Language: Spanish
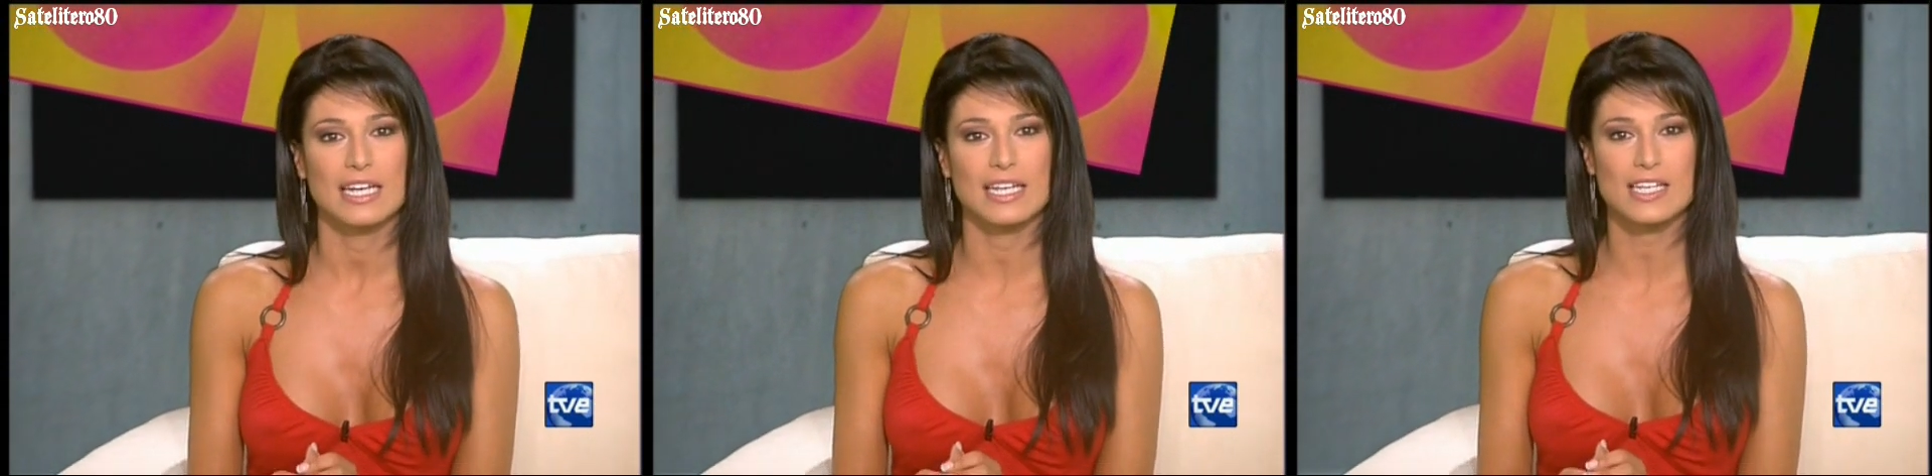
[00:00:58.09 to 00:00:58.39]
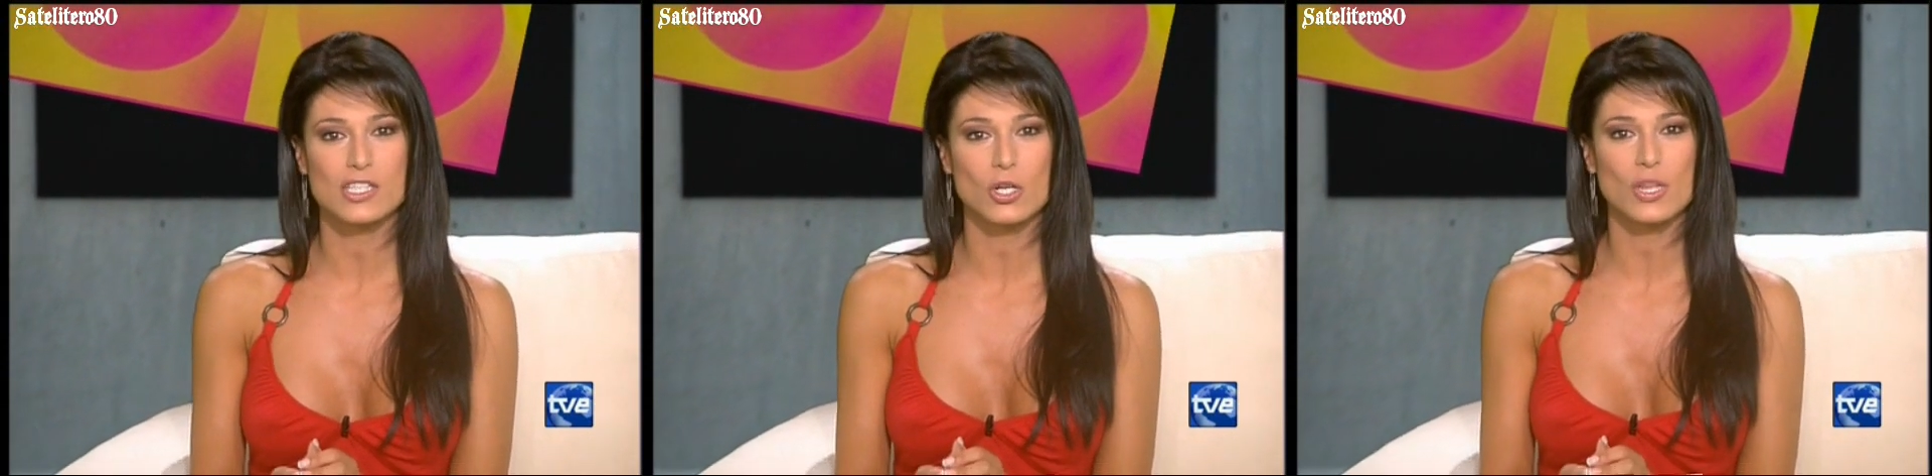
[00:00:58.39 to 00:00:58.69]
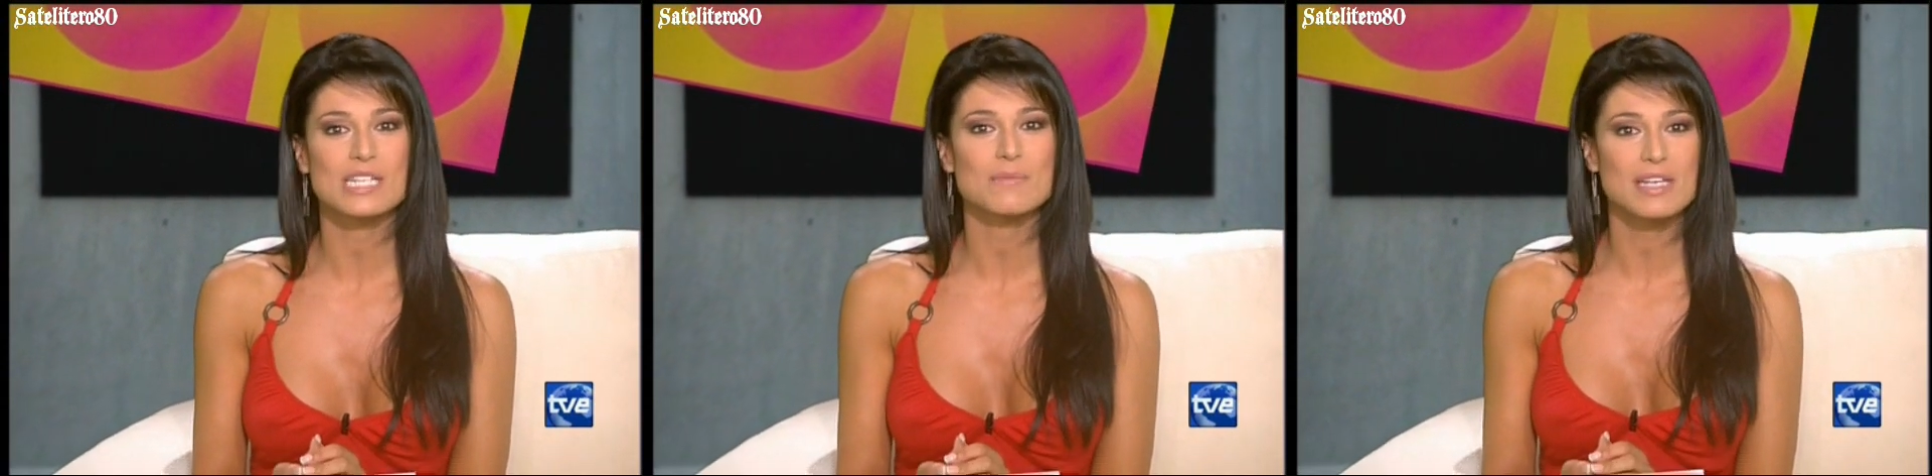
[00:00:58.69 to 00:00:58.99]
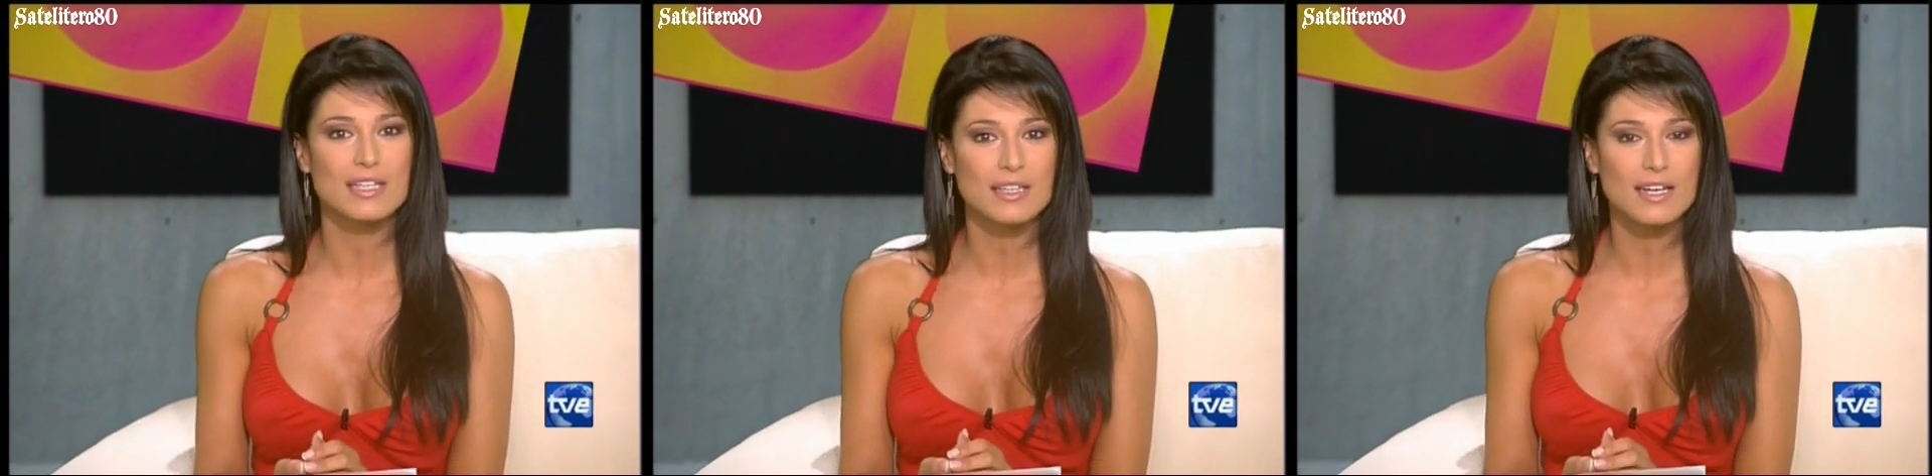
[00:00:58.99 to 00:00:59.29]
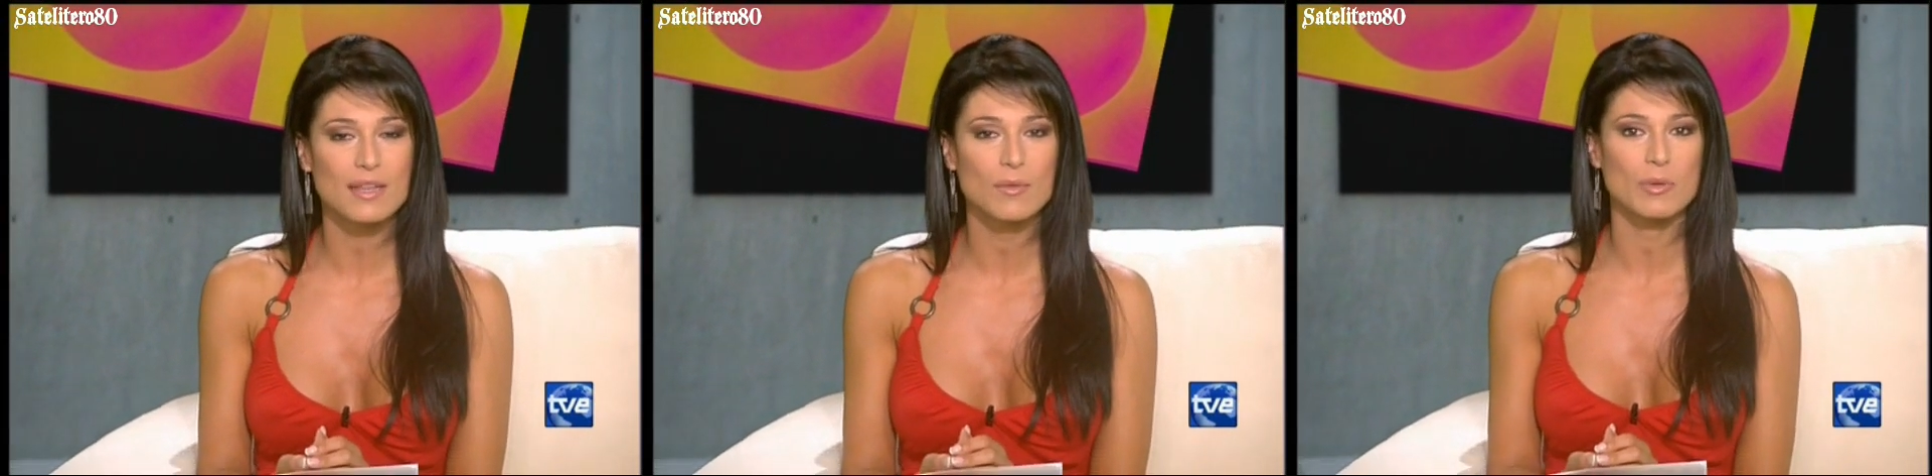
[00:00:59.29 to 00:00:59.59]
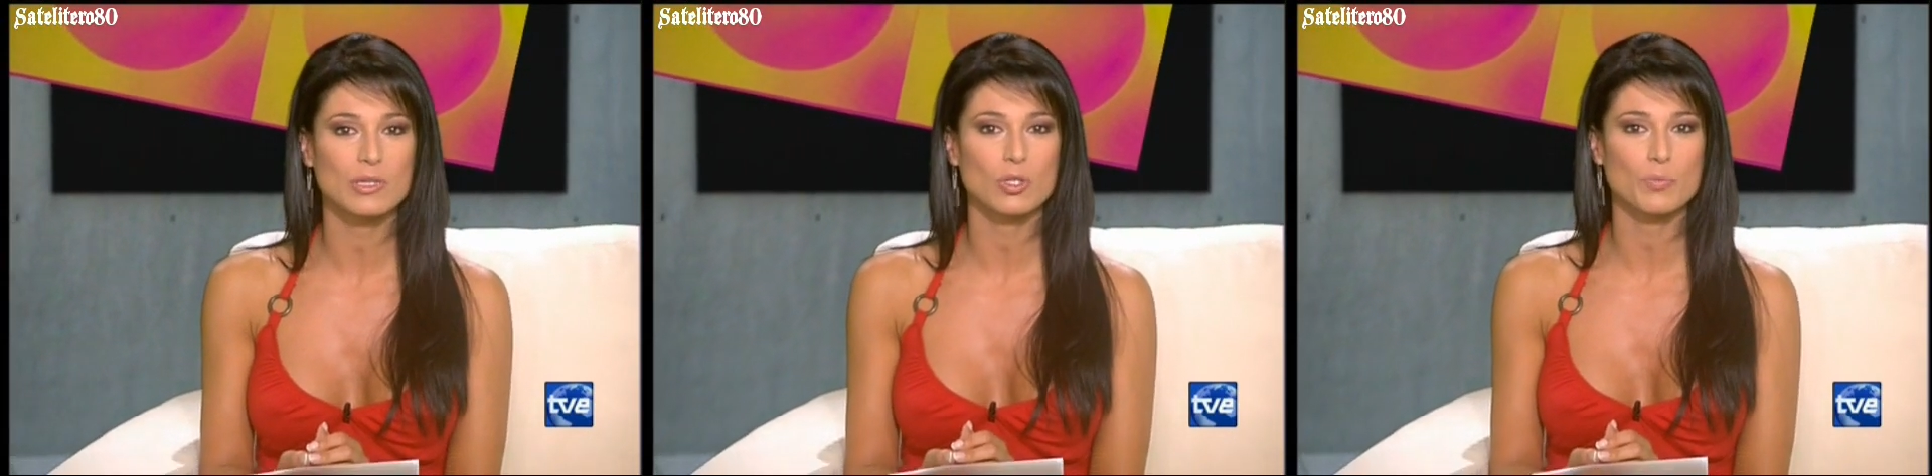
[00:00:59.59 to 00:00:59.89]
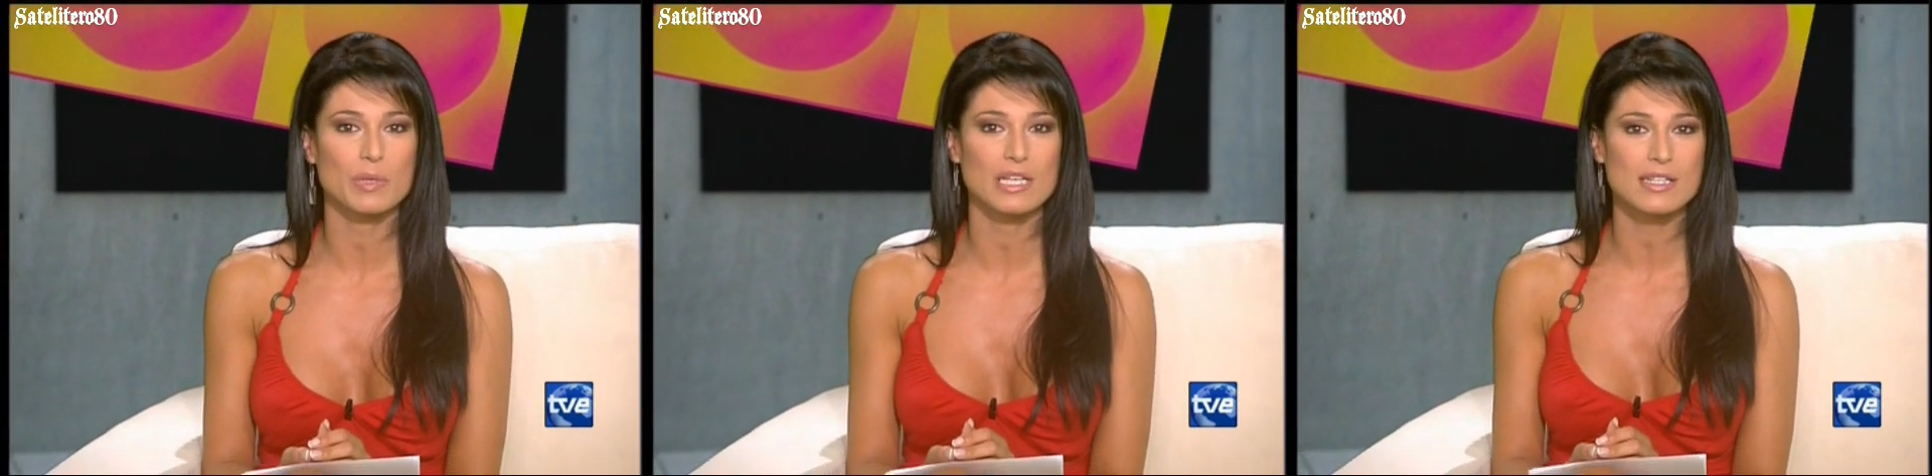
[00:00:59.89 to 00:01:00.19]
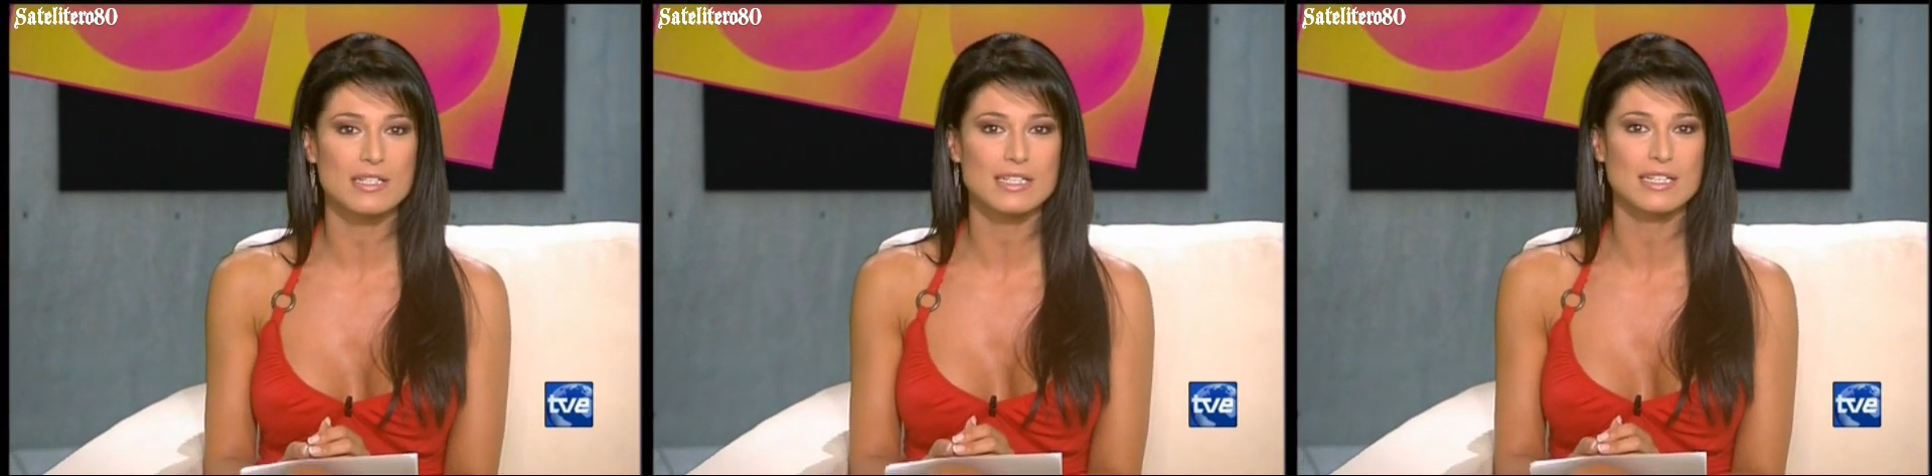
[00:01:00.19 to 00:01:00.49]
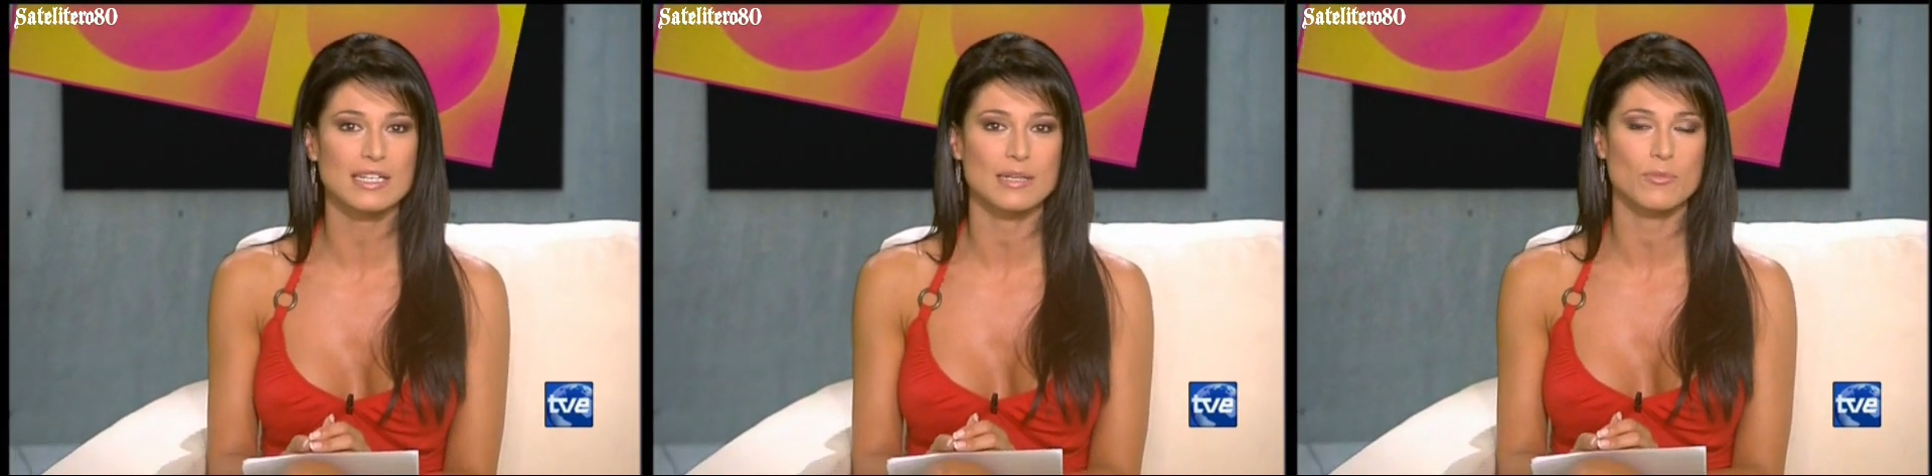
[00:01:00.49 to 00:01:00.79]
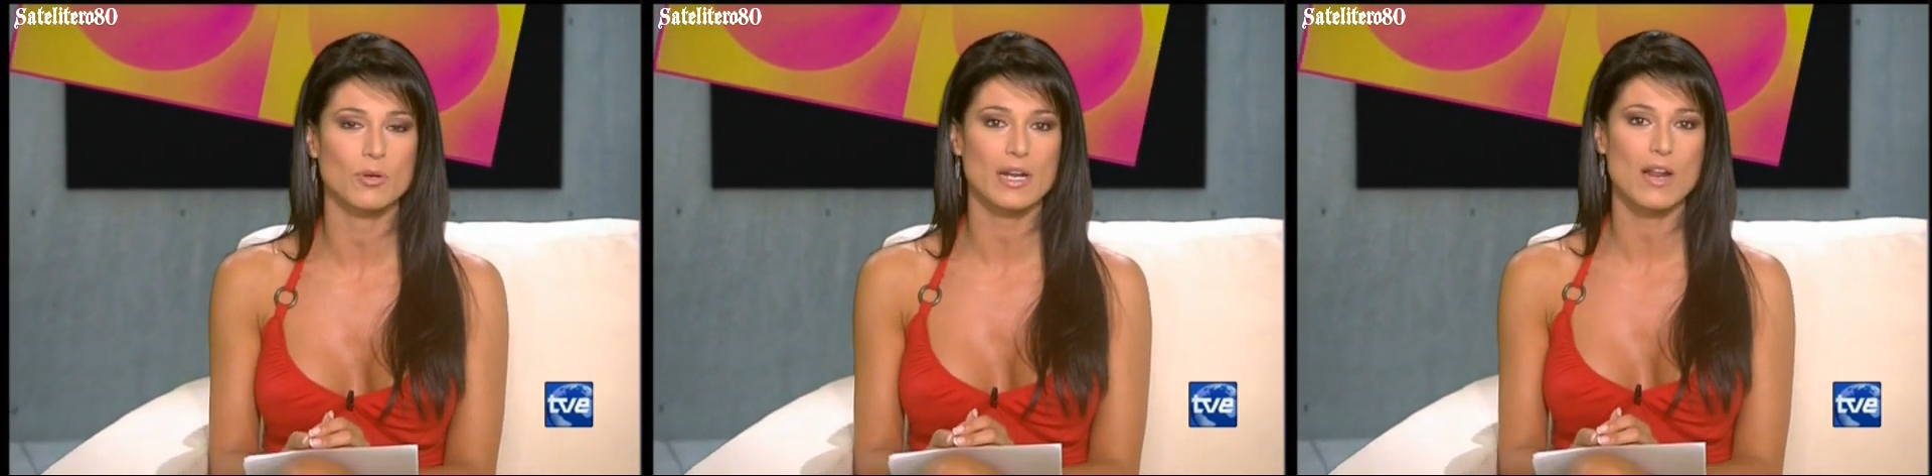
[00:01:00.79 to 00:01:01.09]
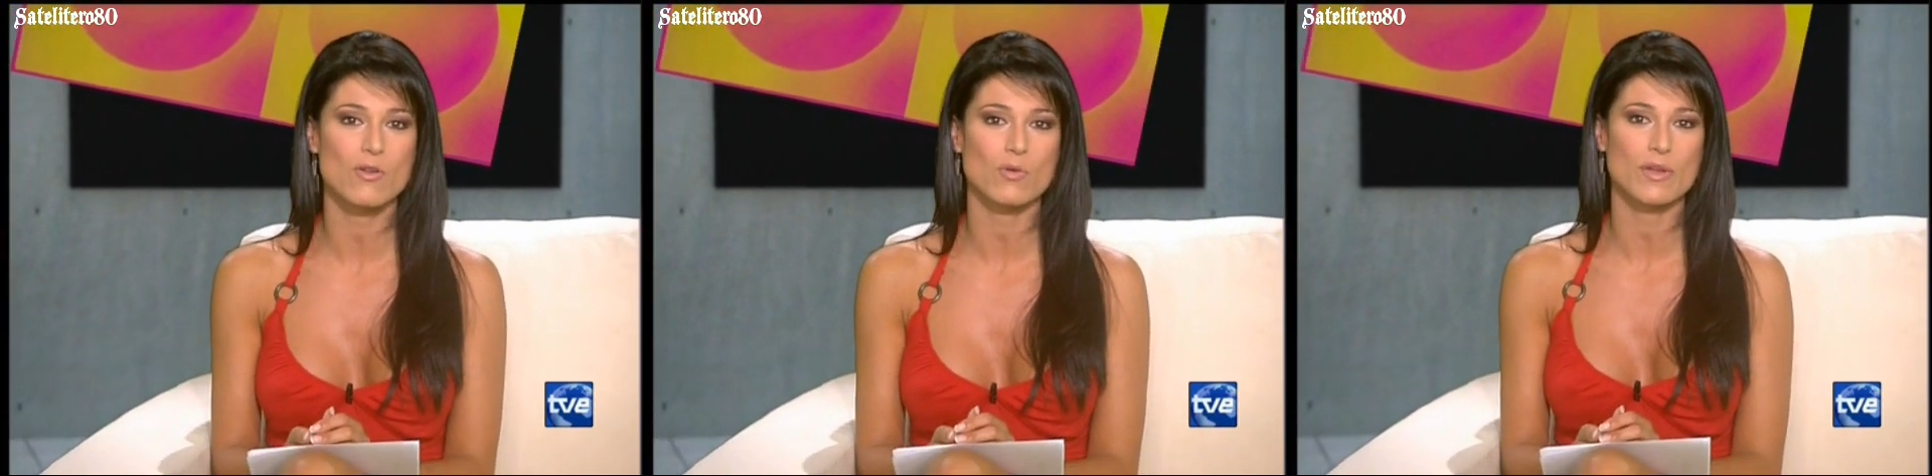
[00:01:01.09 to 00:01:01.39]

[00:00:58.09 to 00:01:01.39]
El Eliestro desmiente que de momento piense en volver a